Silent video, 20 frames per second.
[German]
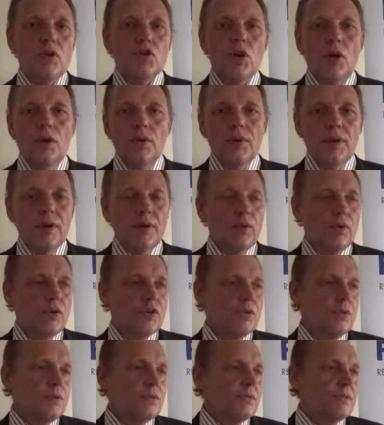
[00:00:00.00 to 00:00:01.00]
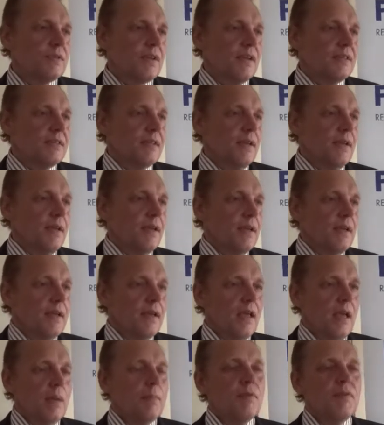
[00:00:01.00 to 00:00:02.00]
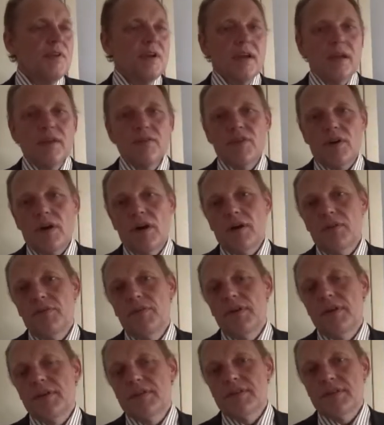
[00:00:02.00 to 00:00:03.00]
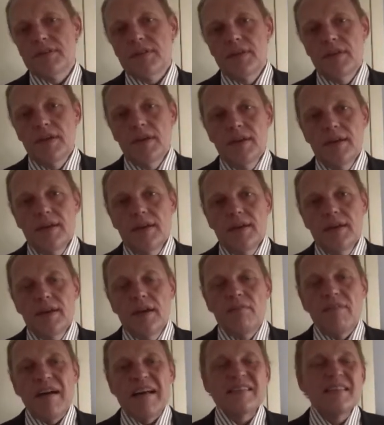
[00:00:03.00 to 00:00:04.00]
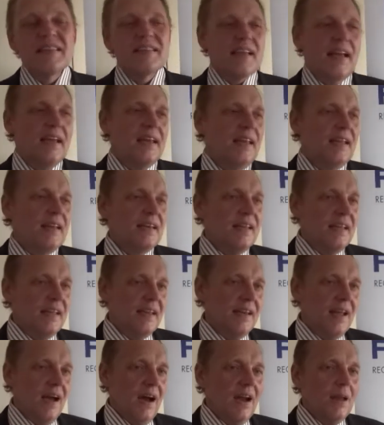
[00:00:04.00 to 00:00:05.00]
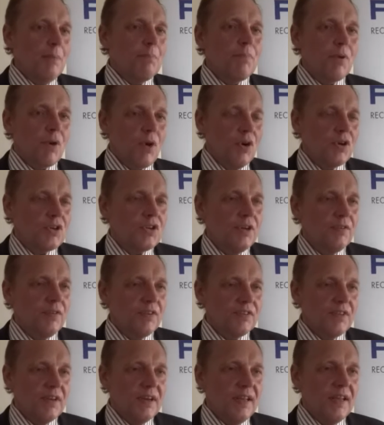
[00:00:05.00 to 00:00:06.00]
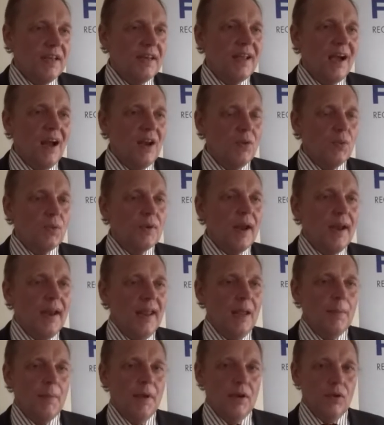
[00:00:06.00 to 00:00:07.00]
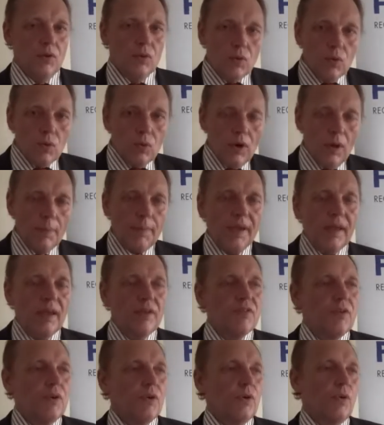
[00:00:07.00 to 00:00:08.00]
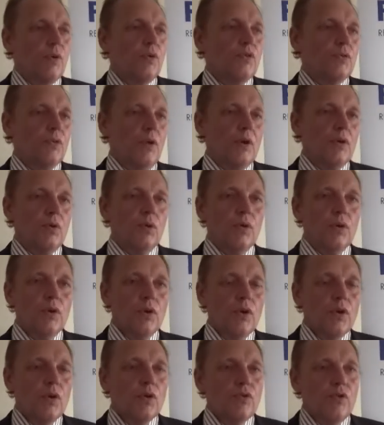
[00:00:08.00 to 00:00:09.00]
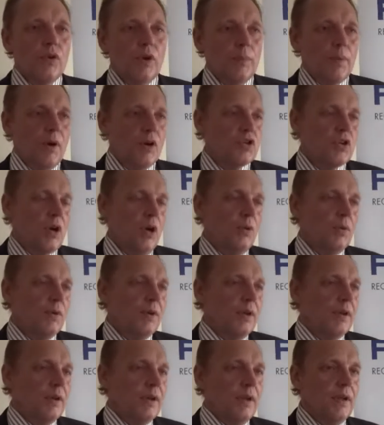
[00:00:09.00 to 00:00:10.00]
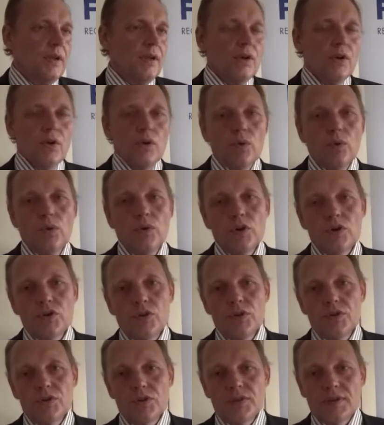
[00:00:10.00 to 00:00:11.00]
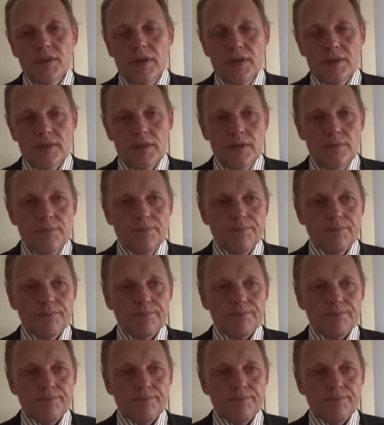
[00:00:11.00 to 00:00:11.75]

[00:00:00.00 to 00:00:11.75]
der pauschalodierten Unterstützungskasse immer wieder gefragt wird, ist, was ist eigentlich die ideale Branche, was sind die idealen Unternehmen, unabhängig von der Größenordnung, für die pauschalodierte Unterstützungskasse?